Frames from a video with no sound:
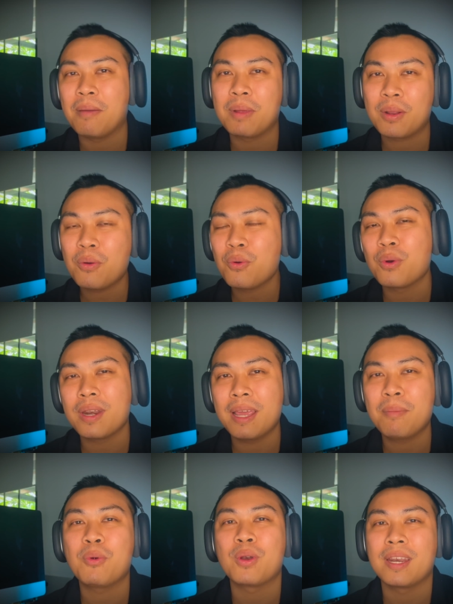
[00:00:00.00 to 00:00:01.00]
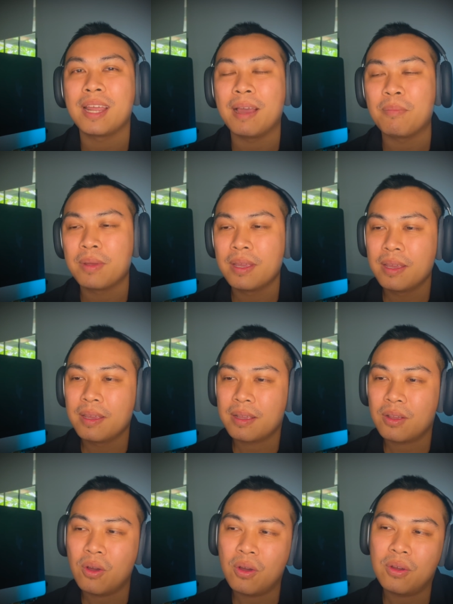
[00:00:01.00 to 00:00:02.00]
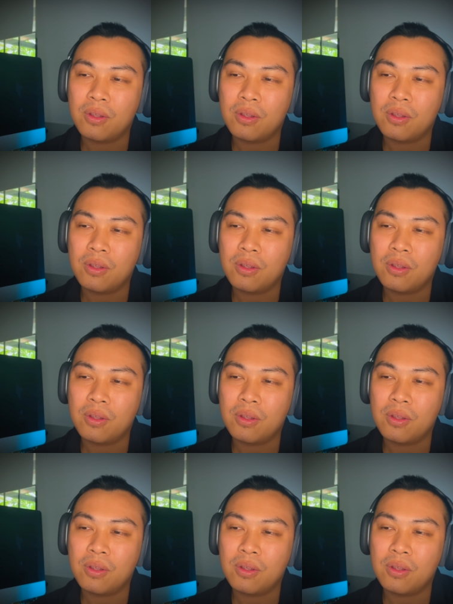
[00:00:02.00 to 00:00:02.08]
มันก็ขุดได้หมดนะครับ ก็